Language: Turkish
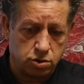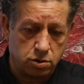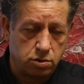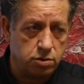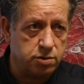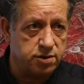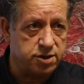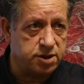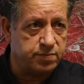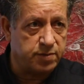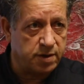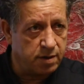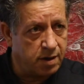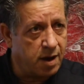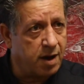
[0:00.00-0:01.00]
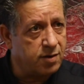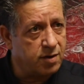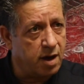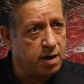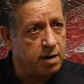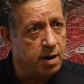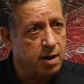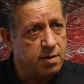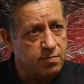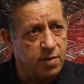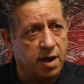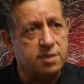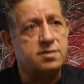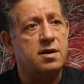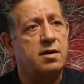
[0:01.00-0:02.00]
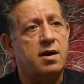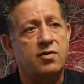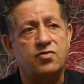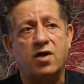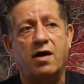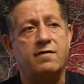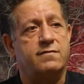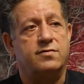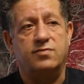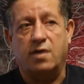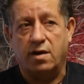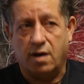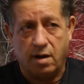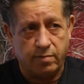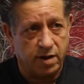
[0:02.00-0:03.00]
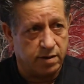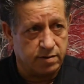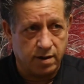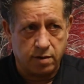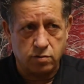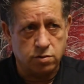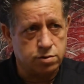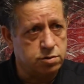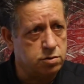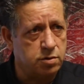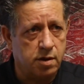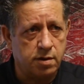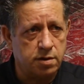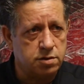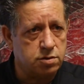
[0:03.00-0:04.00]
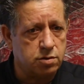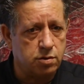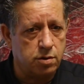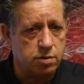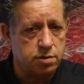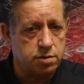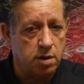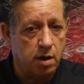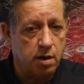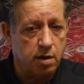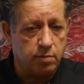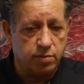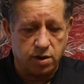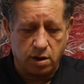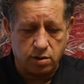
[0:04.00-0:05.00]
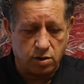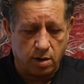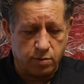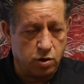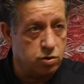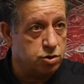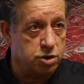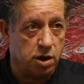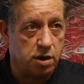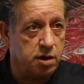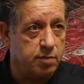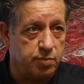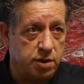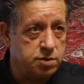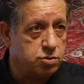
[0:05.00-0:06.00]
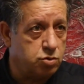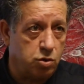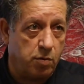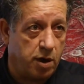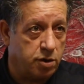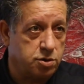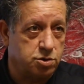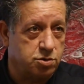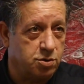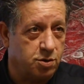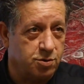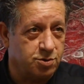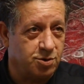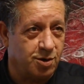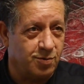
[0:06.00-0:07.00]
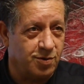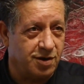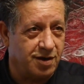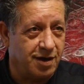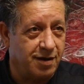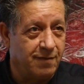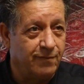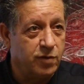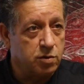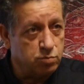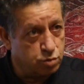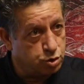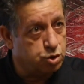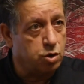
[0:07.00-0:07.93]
çoklu disiplinlerden beslenen tavrından haberdar olsunlar istiyoruz. Bir de tabii öncelikle biz duymak istiyoruz tabii ki. Bu